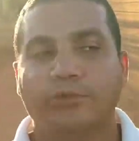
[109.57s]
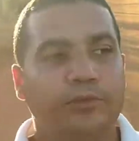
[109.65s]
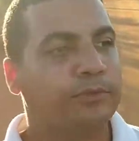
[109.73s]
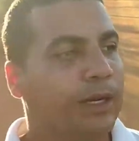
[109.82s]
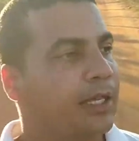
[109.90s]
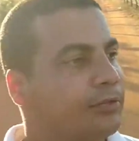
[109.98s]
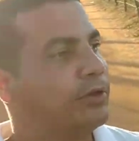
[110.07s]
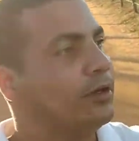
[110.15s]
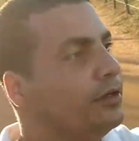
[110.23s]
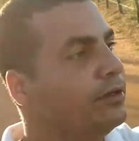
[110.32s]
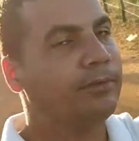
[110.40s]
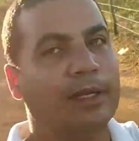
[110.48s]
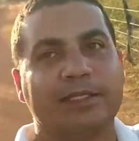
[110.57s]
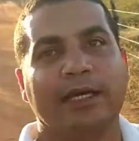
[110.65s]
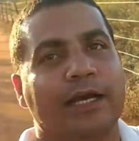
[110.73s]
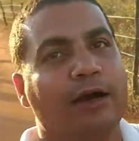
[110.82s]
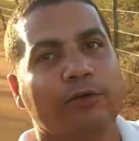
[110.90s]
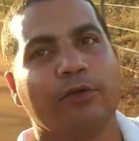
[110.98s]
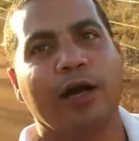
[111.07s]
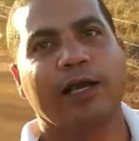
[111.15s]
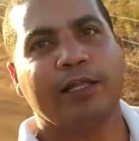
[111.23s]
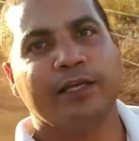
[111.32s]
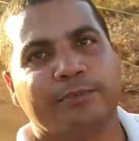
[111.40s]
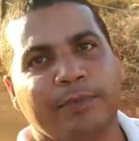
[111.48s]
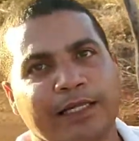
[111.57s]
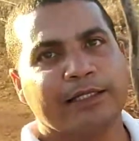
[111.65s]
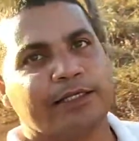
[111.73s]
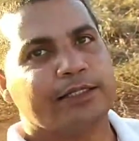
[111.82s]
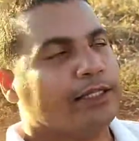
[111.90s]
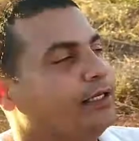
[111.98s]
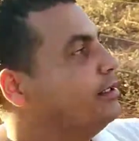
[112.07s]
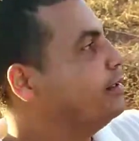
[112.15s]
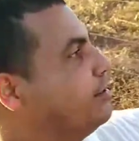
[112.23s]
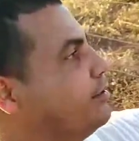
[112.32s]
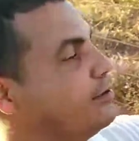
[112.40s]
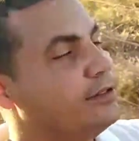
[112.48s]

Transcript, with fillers: tudo mato, ó, matagal, igual aquela mata que tem ali, ó.